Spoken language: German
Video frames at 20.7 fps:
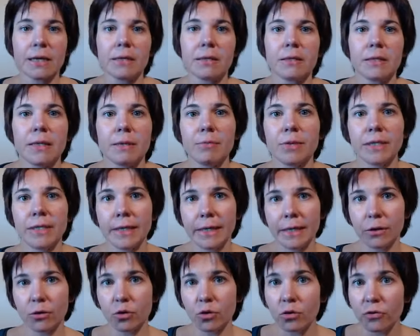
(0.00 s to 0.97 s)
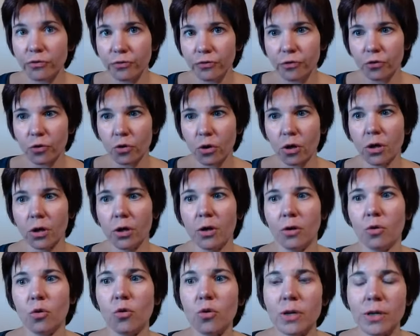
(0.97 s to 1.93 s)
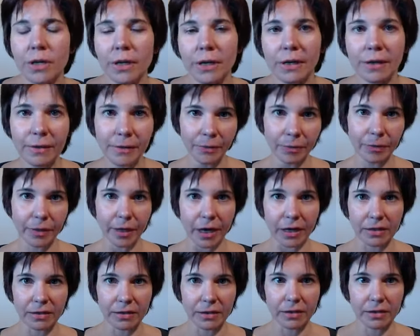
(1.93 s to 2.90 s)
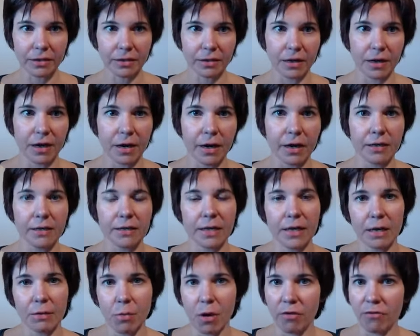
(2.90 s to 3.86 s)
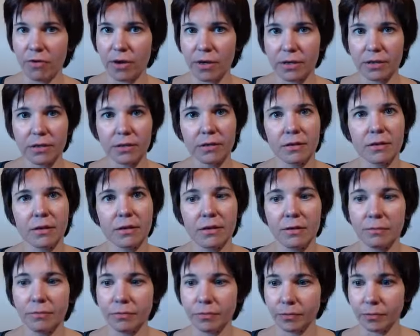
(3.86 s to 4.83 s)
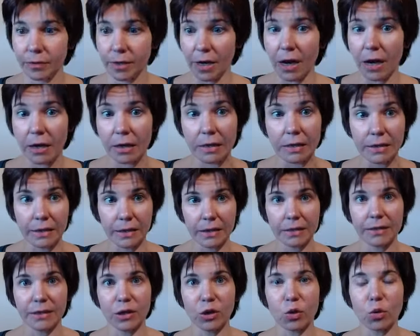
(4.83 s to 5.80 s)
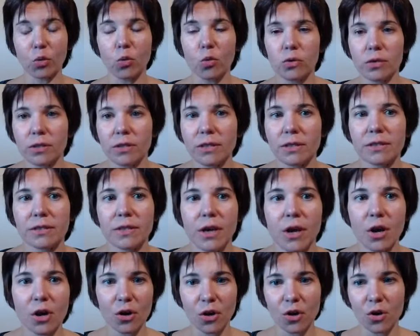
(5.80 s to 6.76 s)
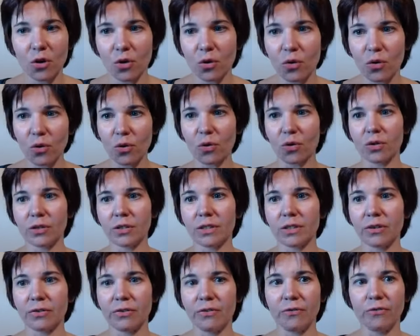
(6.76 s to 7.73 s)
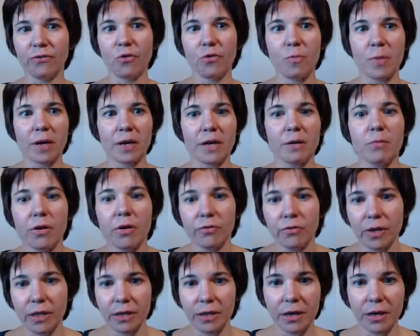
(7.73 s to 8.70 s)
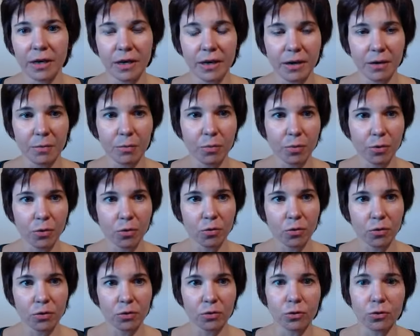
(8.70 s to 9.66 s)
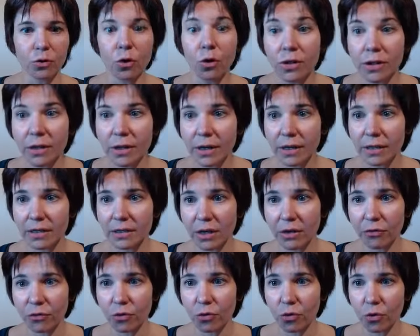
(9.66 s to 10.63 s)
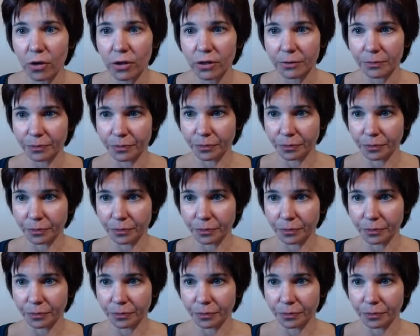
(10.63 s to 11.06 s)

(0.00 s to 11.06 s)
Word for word: CBD-Öl für Hunde. Das ist ja ein Thema, was ähm, ja, sehr, sehr groß ist und wo man immer wieder Pros und Kontras dafür hört.